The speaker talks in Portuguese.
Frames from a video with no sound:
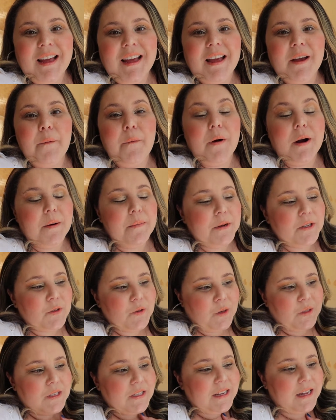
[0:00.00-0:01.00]
Eu amo
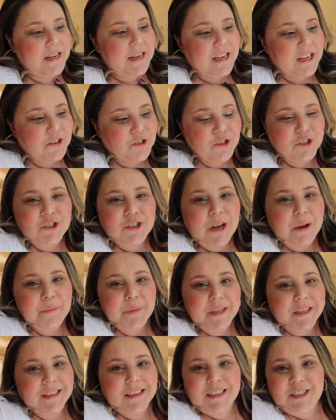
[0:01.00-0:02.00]
as fotos da Regi, a gente é
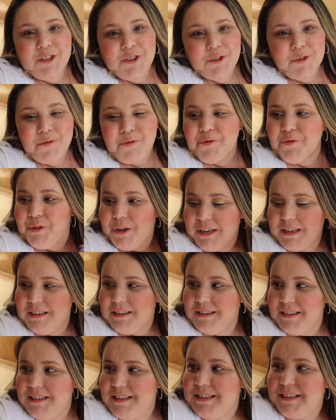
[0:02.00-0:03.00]
amiga desde a
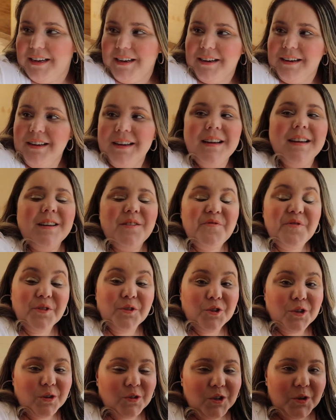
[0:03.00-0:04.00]
infância.
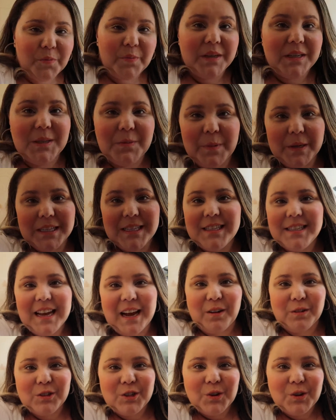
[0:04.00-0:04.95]
Enfim, hoje é um dia bem especial.